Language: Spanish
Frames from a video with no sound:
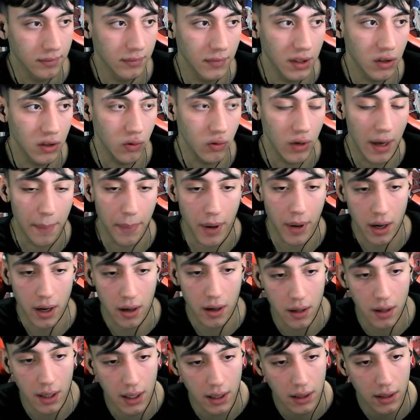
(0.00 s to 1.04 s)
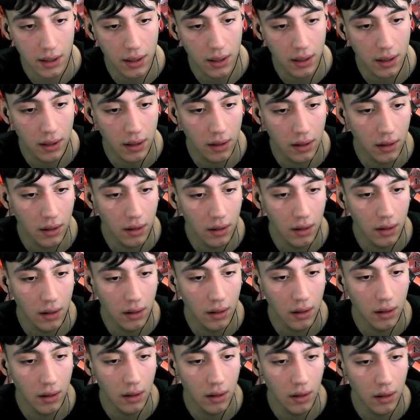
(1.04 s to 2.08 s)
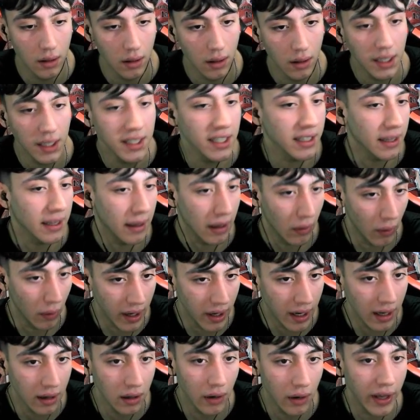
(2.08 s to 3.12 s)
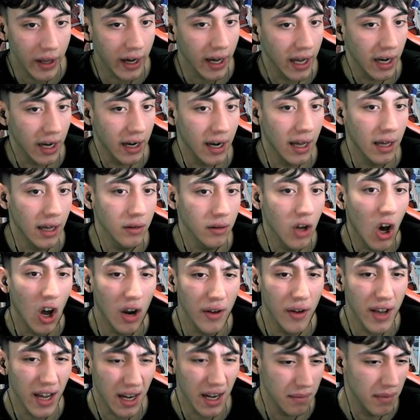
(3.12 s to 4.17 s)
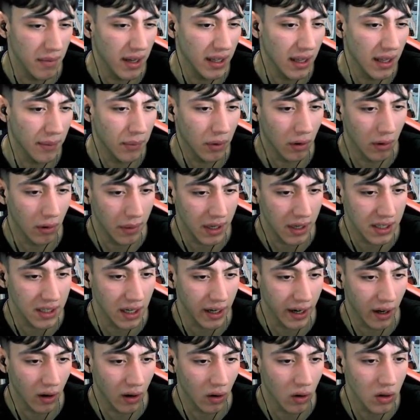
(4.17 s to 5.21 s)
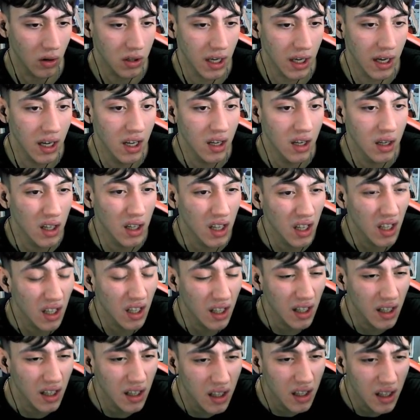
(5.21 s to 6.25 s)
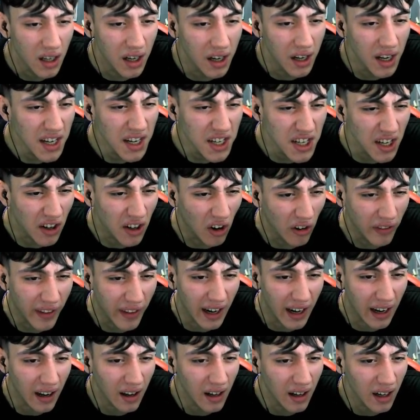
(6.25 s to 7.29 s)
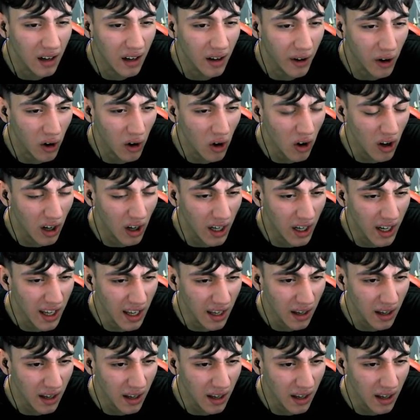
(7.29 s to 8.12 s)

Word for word: Esto es una paranga. Esta estaba buena, lo voy a dejar en A. No, lo voy a dejar en B, tampoco me parece la gran cosa. ¿Neshi contra Rock Lee.